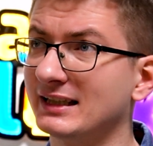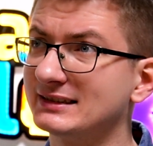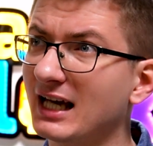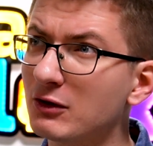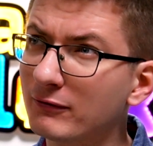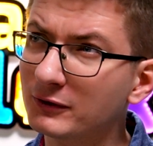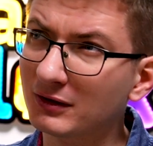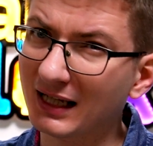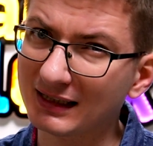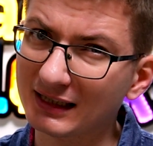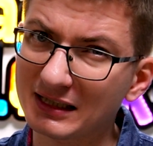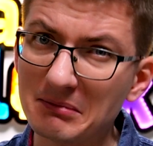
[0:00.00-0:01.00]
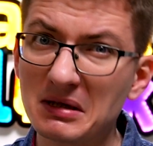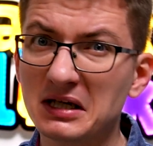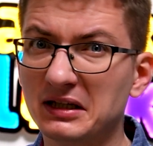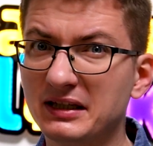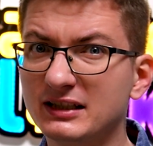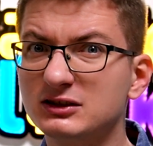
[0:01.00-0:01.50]
zarówno na takim
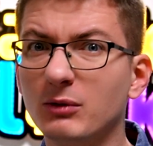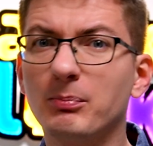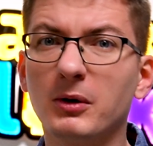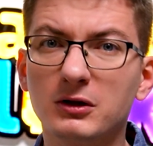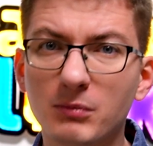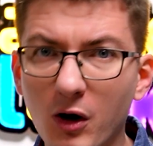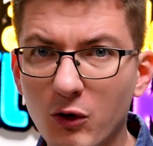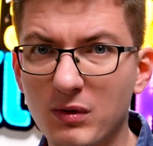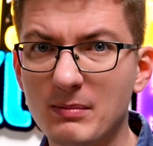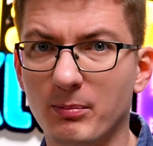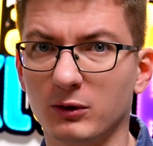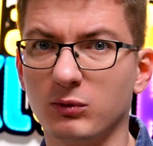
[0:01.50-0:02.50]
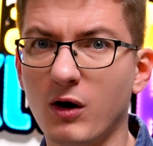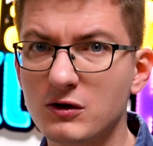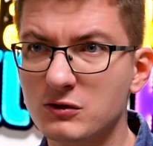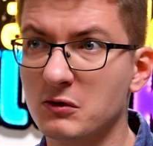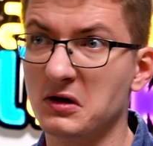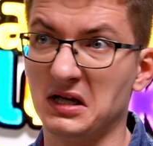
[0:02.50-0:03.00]
nieco podmokłym
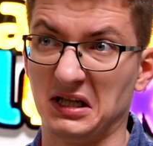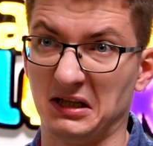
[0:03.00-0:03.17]
podłożu,